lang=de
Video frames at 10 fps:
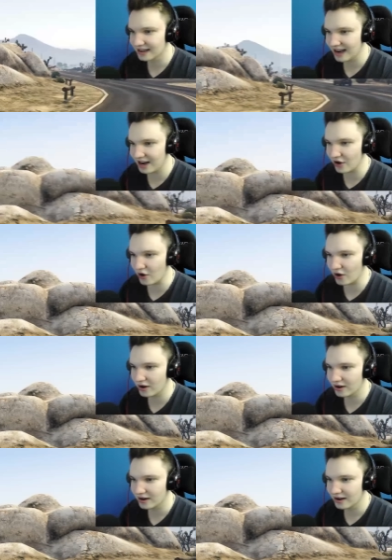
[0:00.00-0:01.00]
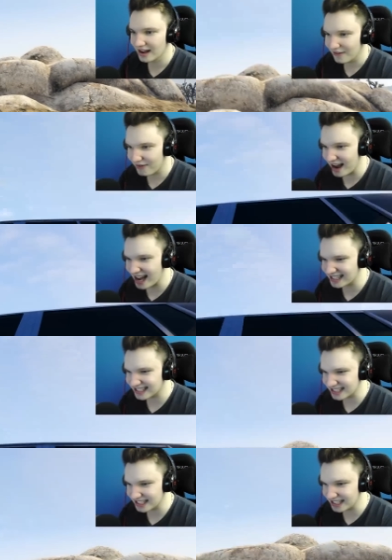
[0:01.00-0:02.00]
Hallo?
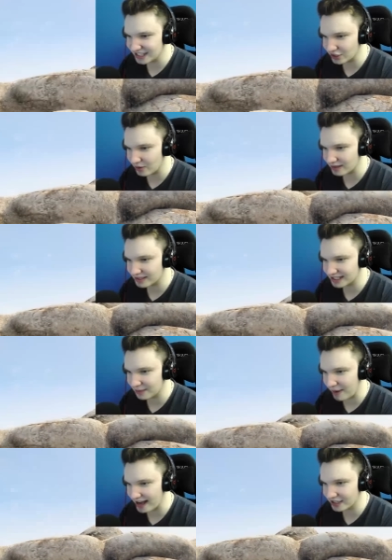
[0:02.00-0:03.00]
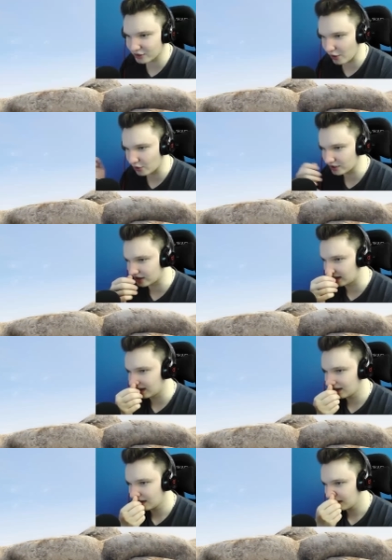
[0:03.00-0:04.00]
Was? Ich oder man sieht die Beine sogar unten.